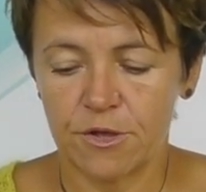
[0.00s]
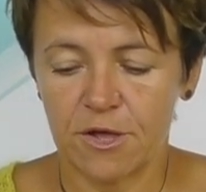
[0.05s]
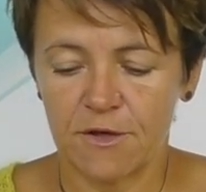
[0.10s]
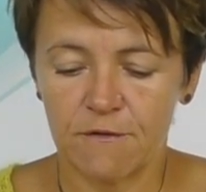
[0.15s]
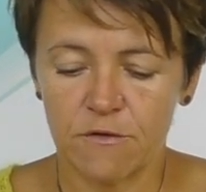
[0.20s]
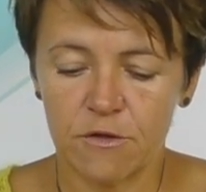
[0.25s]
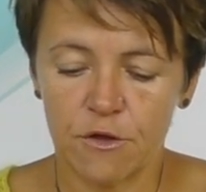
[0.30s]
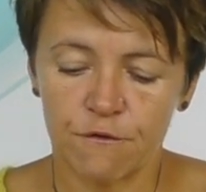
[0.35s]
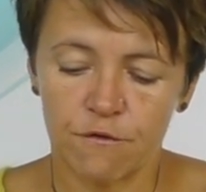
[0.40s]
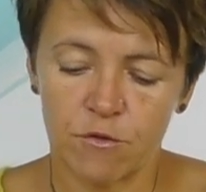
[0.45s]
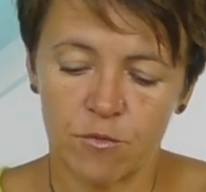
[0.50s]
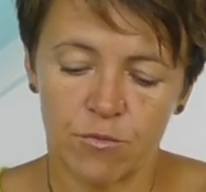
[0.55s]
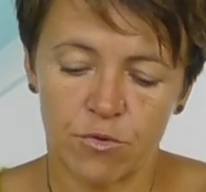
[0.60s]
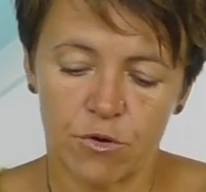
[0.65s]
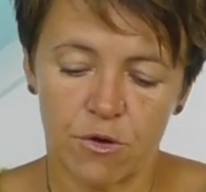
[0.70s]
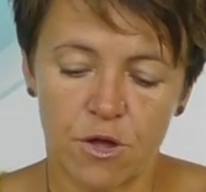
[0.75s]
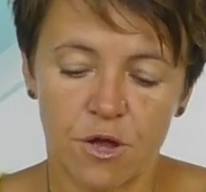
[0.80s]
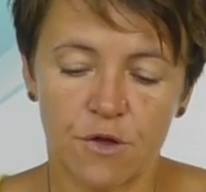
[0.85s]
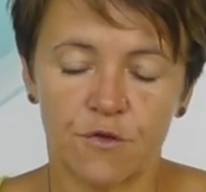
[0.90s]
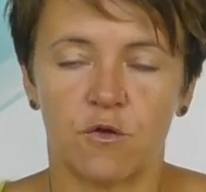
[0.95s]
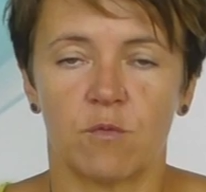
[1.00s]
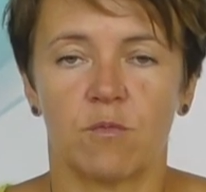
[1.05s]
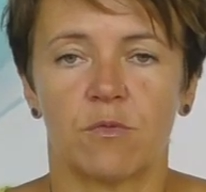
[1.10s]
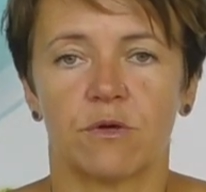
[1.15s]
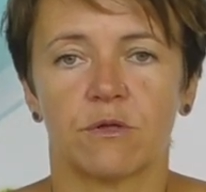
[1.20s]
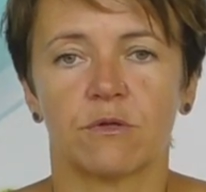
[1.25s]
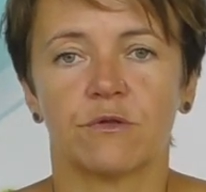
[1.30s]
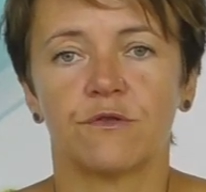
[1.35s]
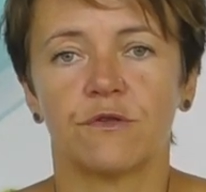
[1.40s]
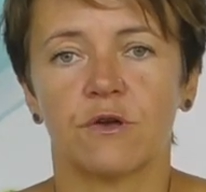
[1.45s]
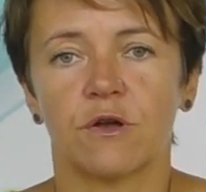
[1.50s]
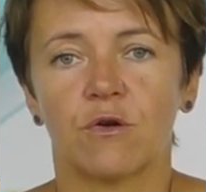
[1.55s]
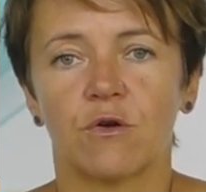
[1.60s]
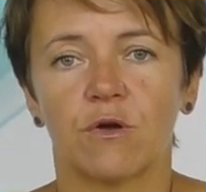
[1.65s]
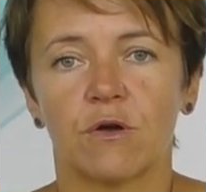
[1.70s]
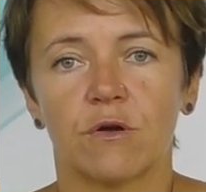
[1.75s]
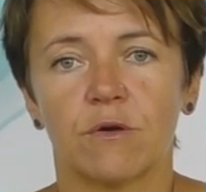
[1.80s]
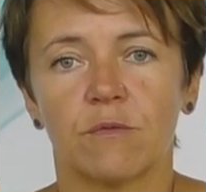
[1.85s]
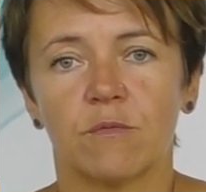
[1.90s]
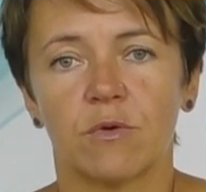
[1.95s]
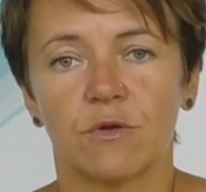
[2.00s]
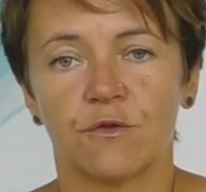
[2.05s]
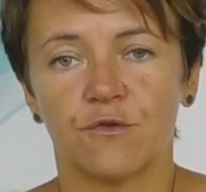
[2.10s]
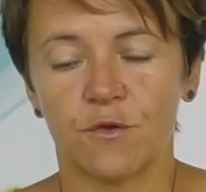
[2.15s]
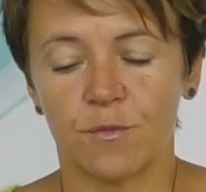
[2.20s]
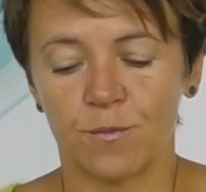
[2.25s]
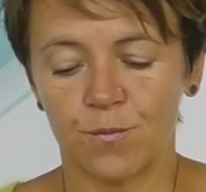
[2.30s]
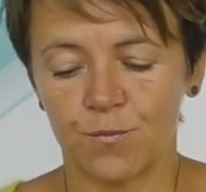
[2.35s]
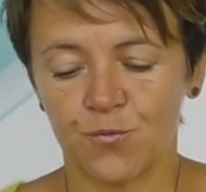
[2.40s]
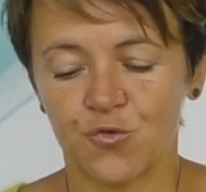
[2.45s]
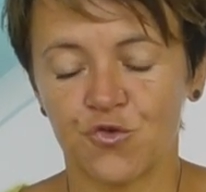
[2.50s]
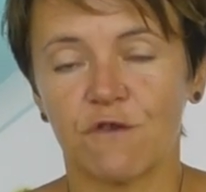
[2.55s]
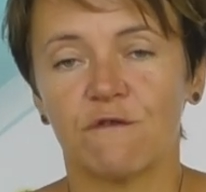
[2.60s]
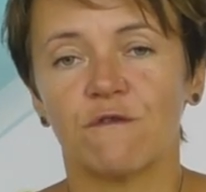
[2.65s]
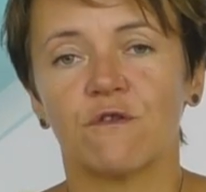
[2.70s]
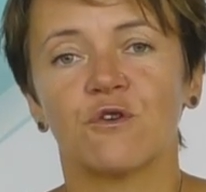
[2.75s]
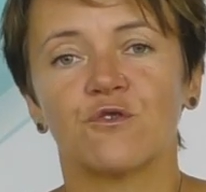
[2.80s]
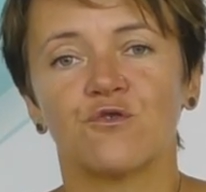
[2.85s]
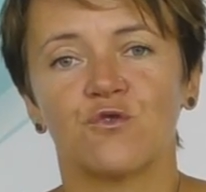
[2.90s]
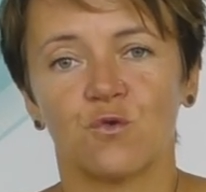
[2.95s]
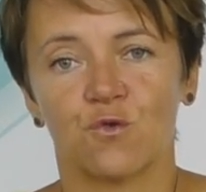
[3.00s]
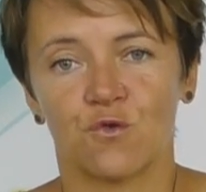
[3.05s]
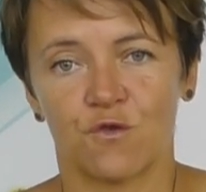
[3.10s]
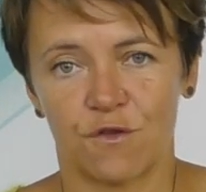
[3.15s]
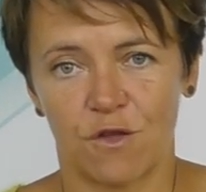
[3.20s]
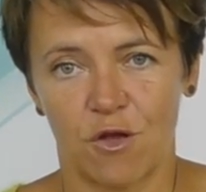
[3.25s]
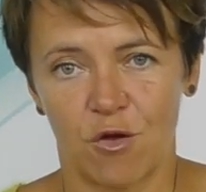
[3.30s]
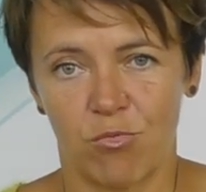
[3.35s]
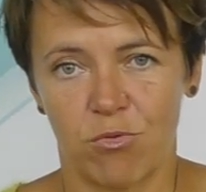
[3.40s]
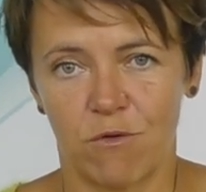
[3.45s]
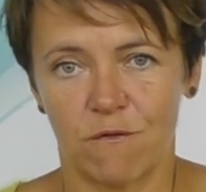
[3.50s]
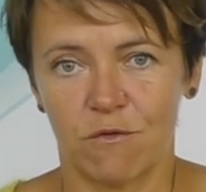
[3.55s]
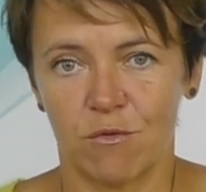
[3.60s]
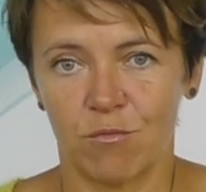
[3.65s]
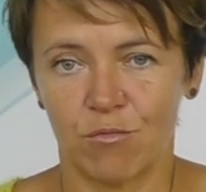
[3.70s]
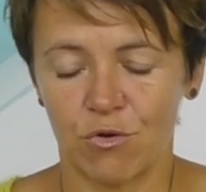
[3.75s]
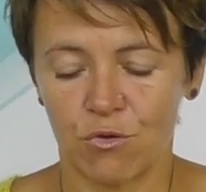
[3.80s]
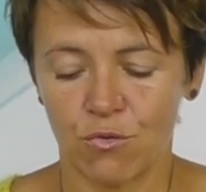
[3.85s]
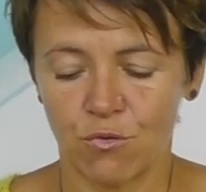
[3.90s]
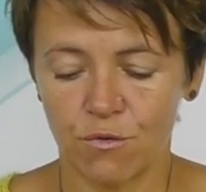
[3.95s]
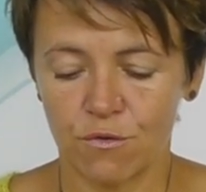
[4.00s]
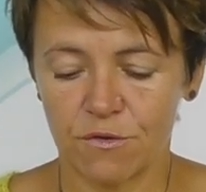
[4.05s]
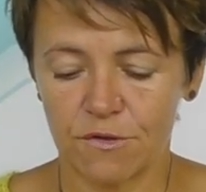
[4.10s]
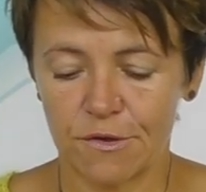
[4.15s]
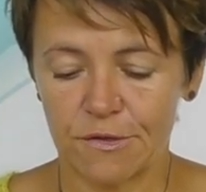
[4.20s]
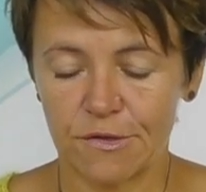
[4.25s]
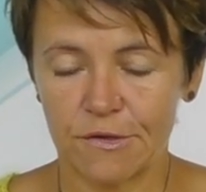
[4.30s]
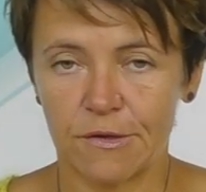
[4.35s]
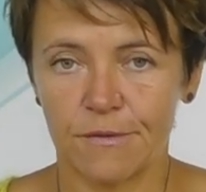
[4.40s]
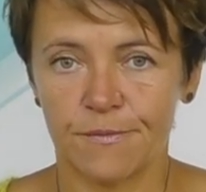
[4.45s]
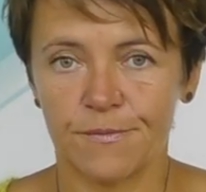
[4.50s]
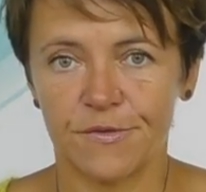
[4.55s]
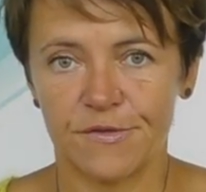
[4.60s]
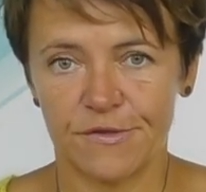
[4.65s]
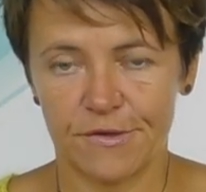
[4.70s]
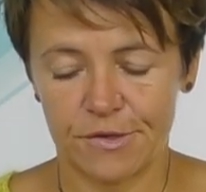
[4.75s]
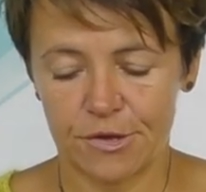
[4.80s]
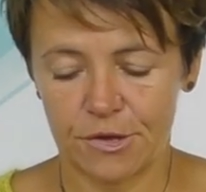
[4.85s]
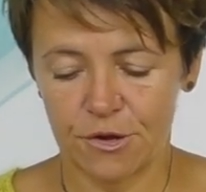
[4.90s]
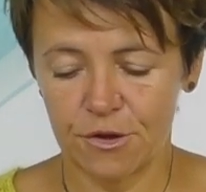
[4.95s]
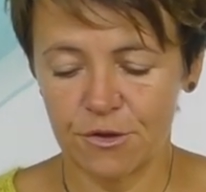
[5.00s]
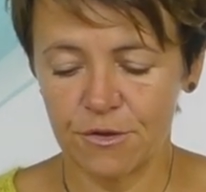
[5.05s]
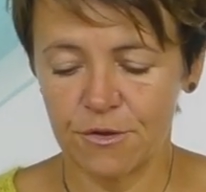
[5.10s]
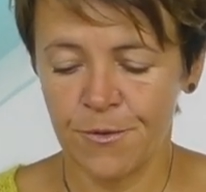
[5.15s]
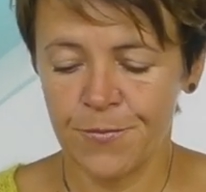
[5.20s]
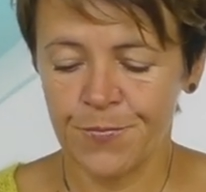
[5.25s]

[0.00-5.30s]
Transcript: Jak widać w tym projekcie będzie, e, będzie przewodził, że tak powiem, producent Citron.